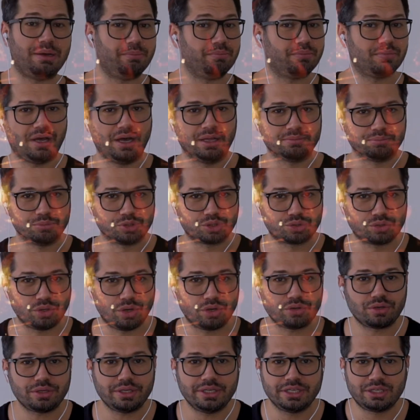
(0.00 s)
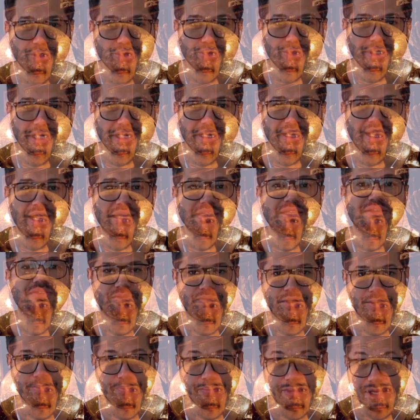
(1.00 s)
RAM, 64, 256
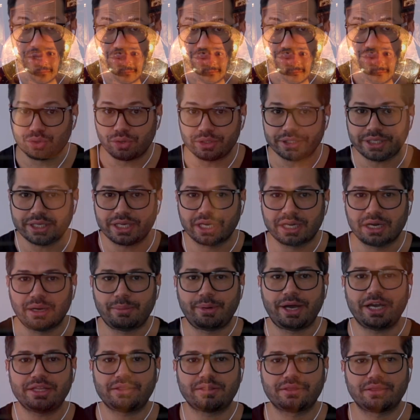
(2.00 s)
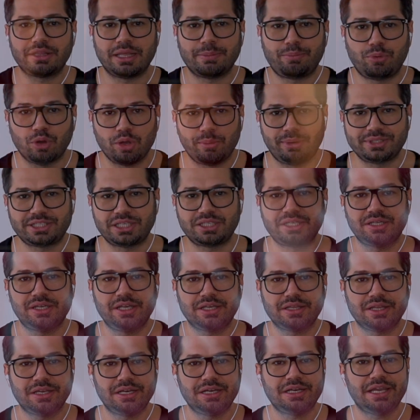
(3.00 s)
ve 512 GB depolama
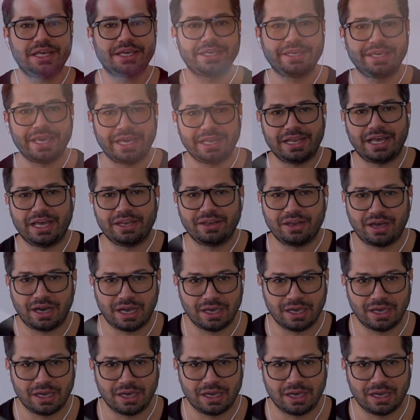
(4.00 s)
seçenekleriyle gelen